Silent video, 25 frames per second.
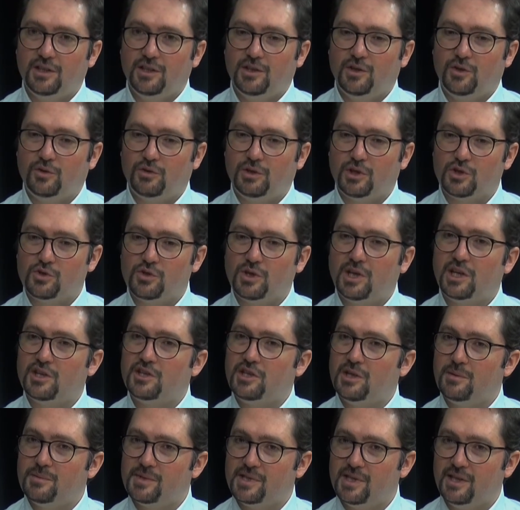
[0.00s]
Ondan sonra
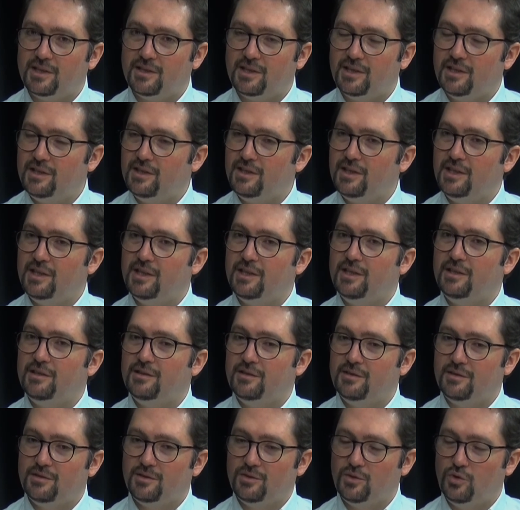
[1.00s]
akşam saatlerinde
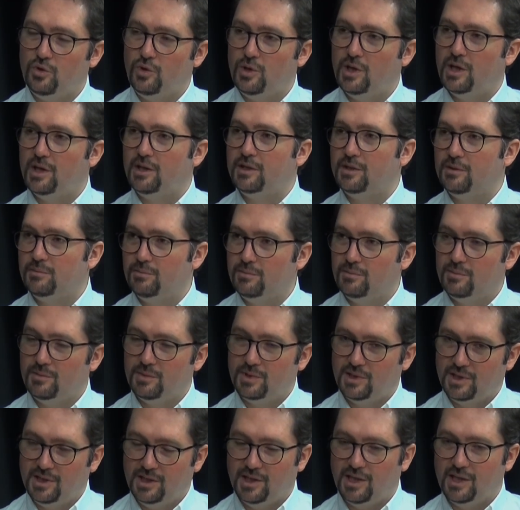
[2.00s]
Hülya Hanım
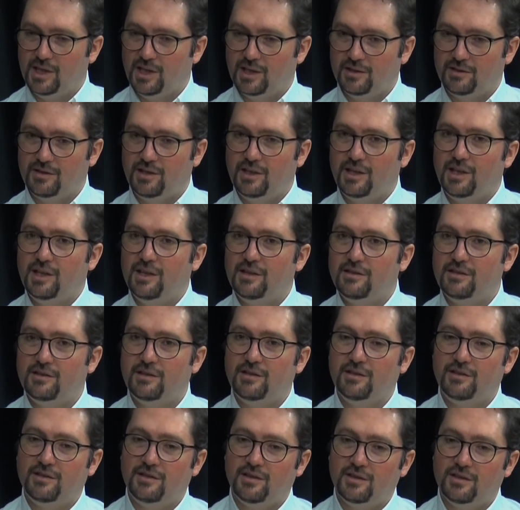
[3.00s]
yine adliyeye
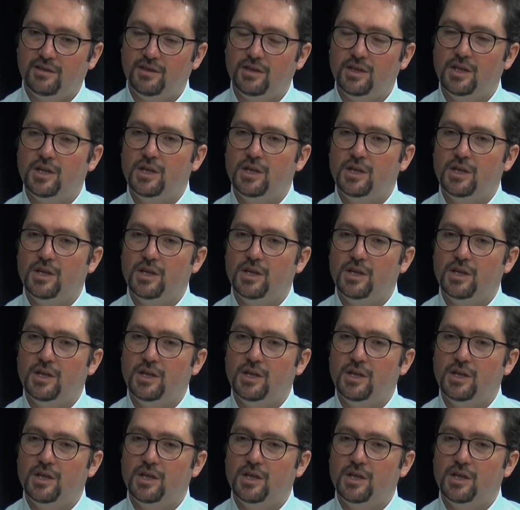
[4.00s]
getirildi.